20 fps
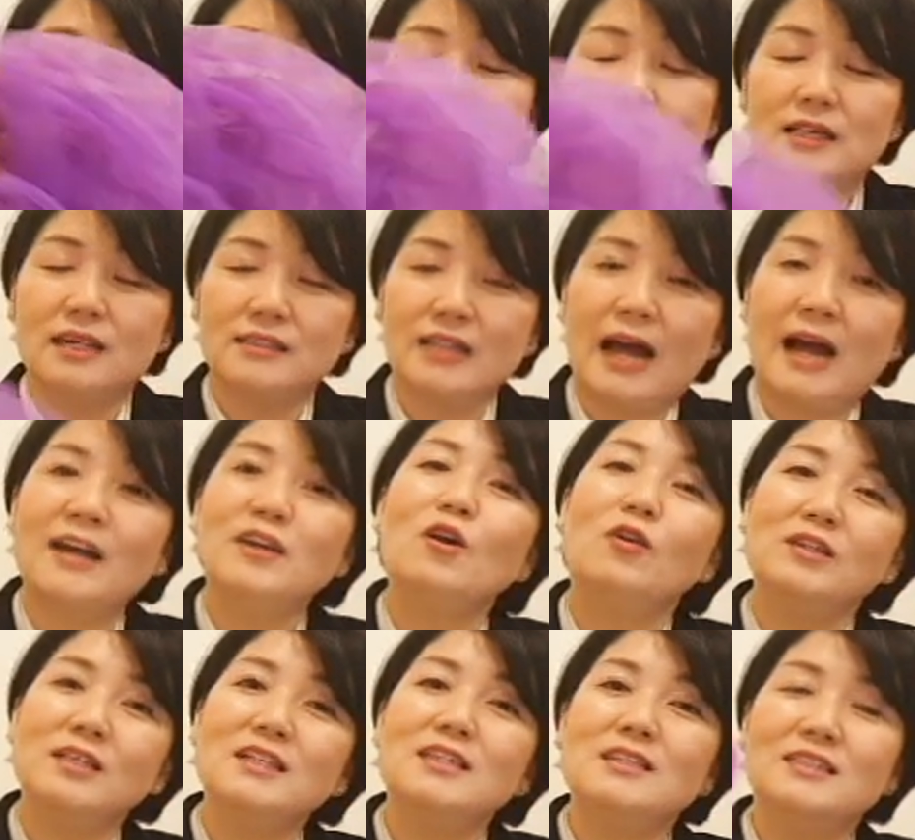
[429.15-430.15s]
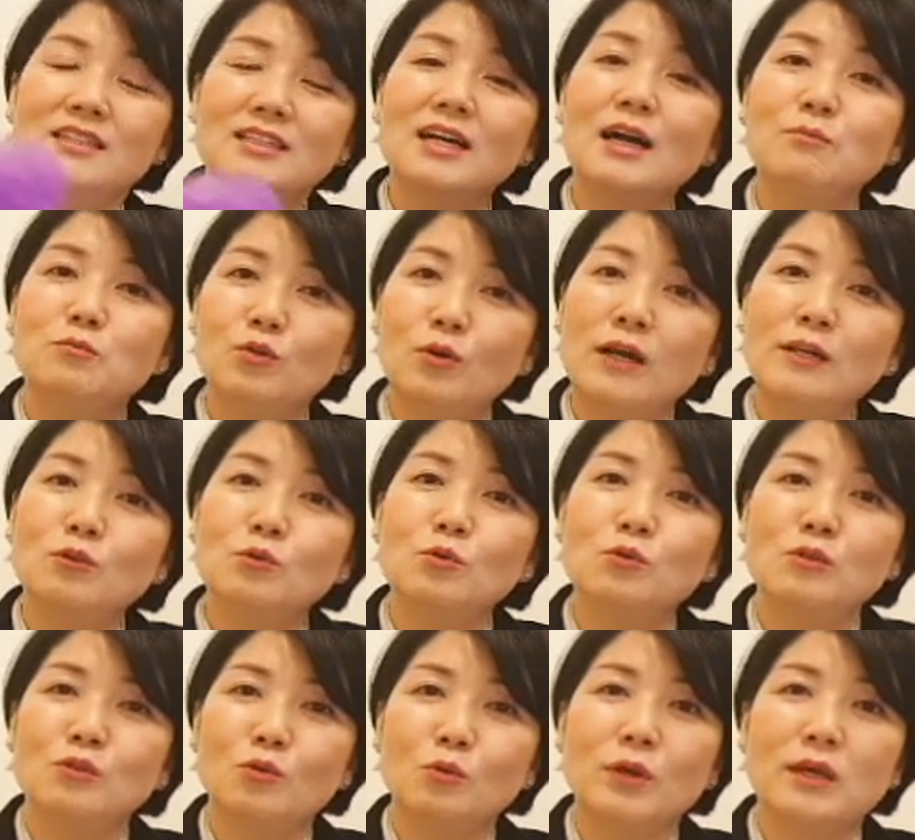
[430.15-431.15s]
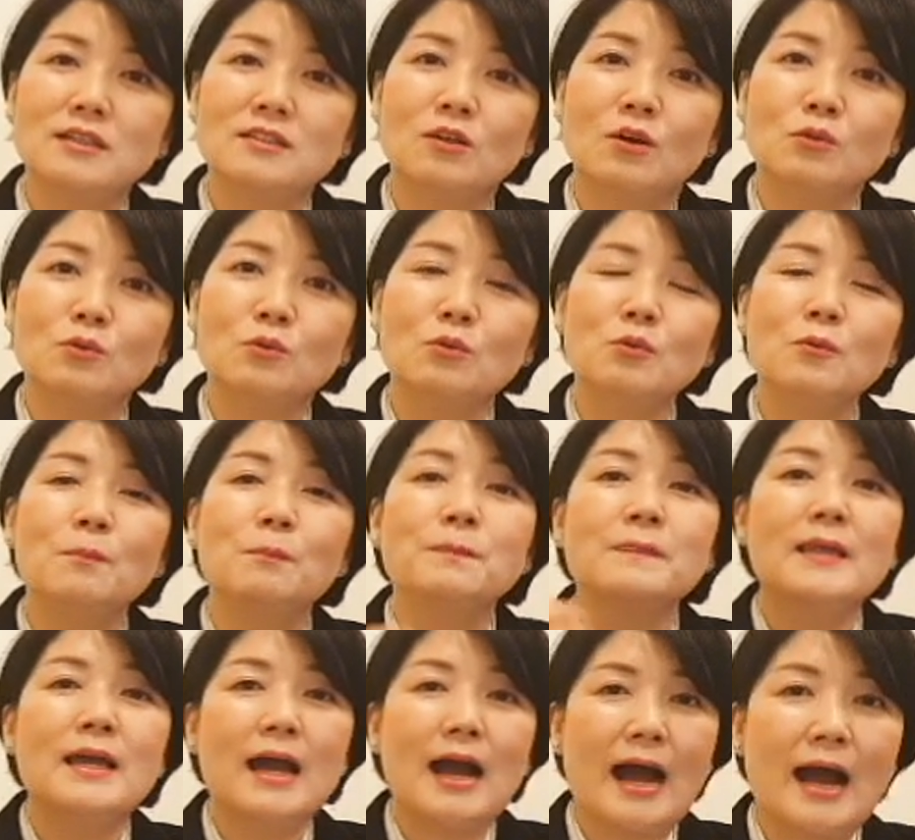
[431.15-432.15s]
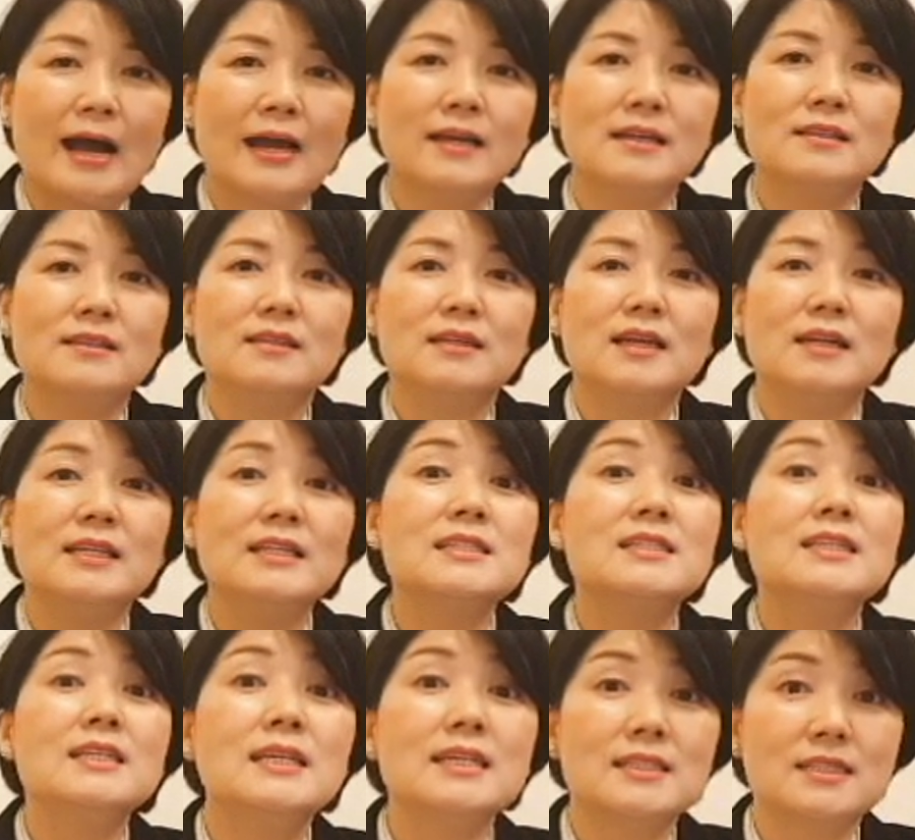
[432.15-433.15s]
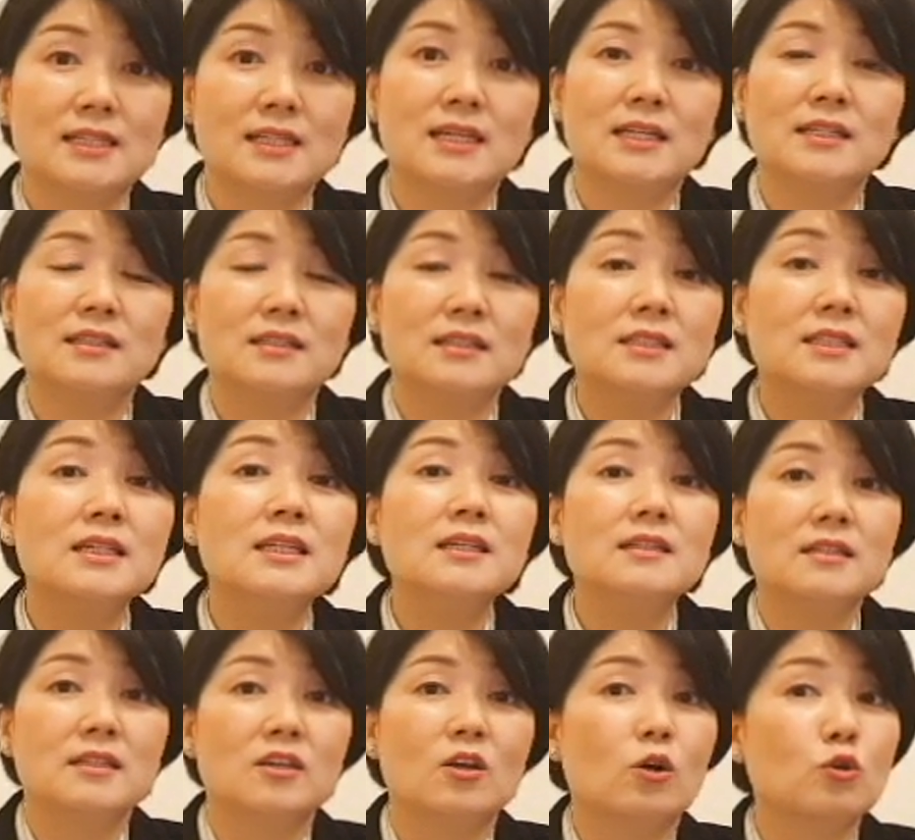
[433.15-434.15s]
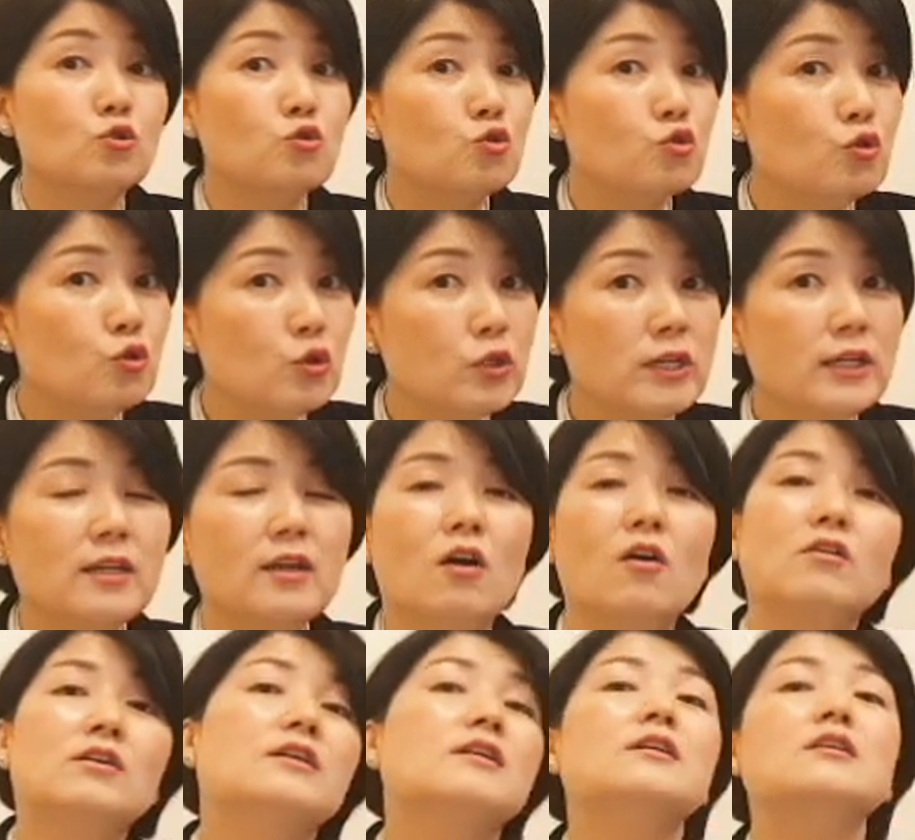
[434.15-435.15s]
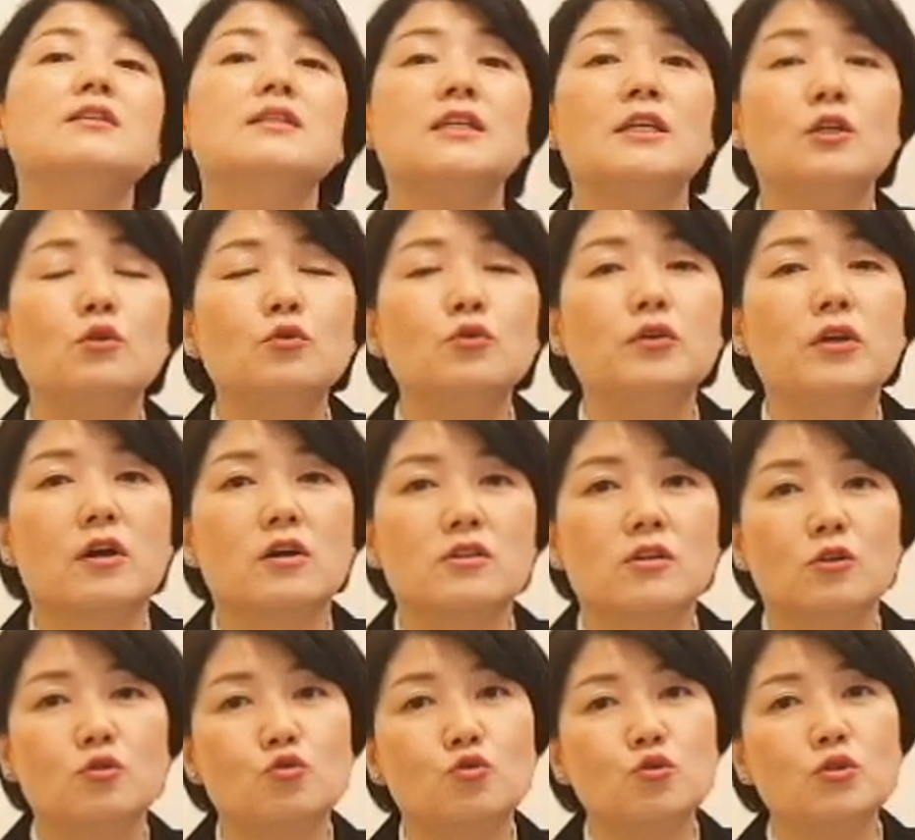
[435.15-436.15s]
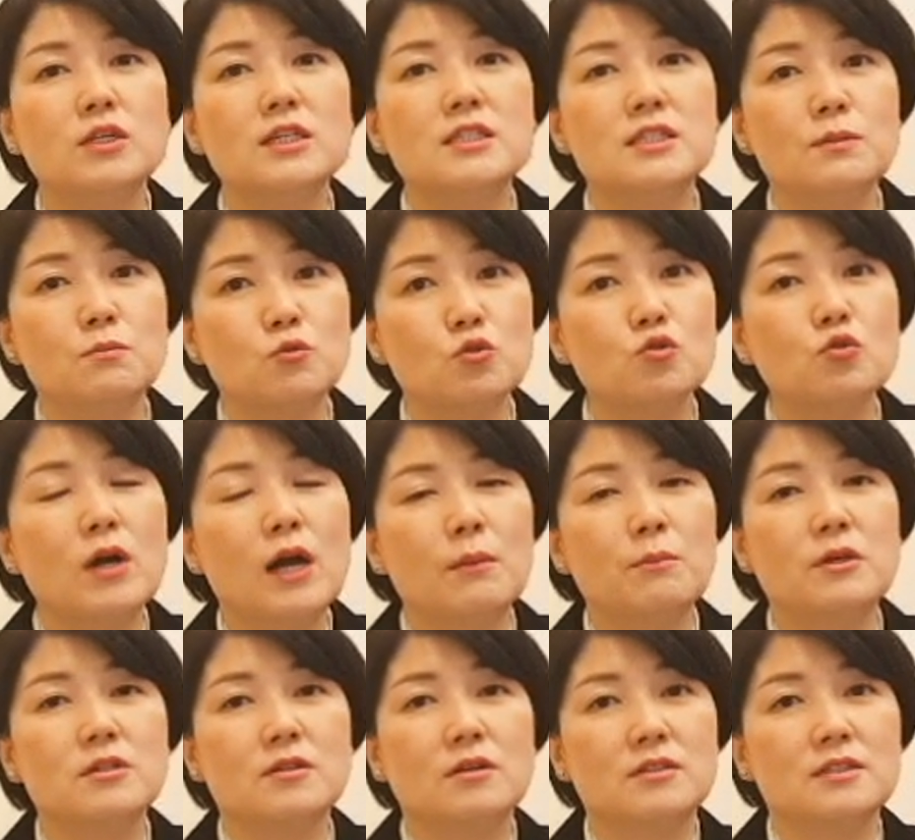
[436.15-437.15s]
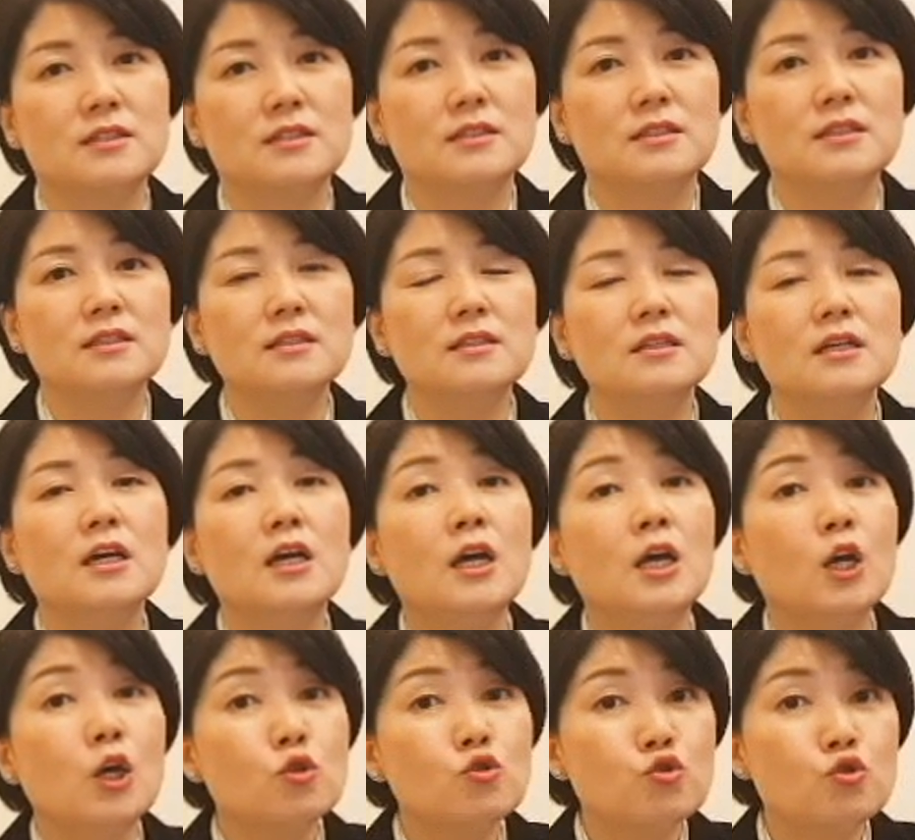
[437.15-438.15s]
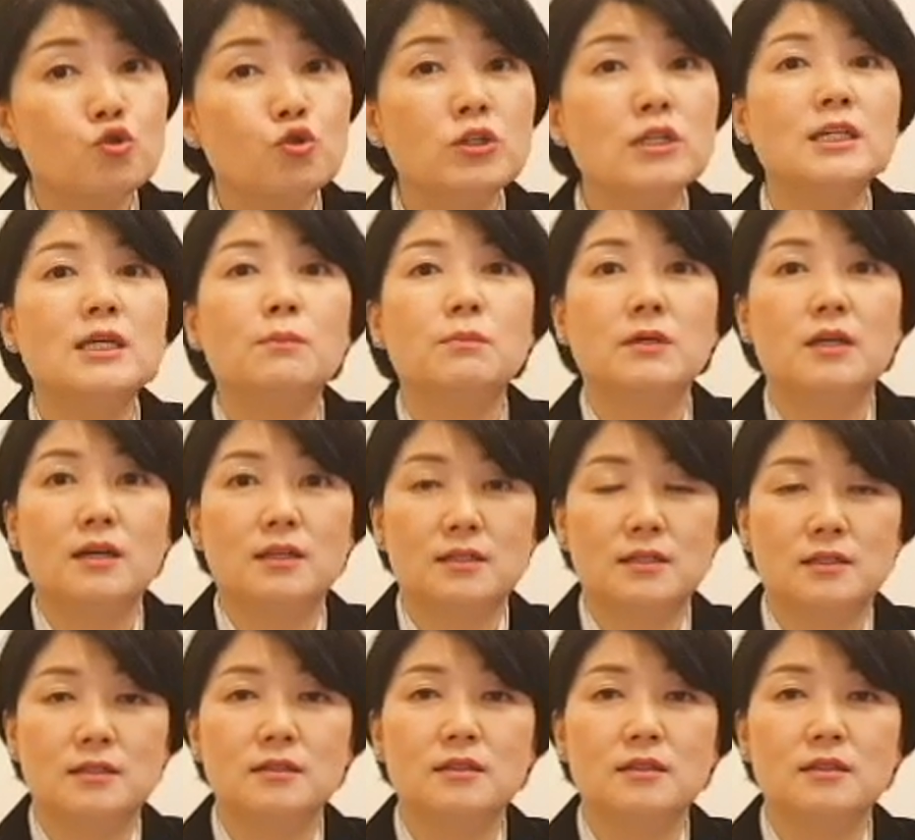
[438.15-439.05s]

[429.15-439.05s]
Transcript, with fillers: 자 당연히 이 스카프 활동을 통해서도 아이들의 리스닝 스킬, 듣기 능력, 주의력을 기울여서 주의 집중하면서 듣는 주의 깊게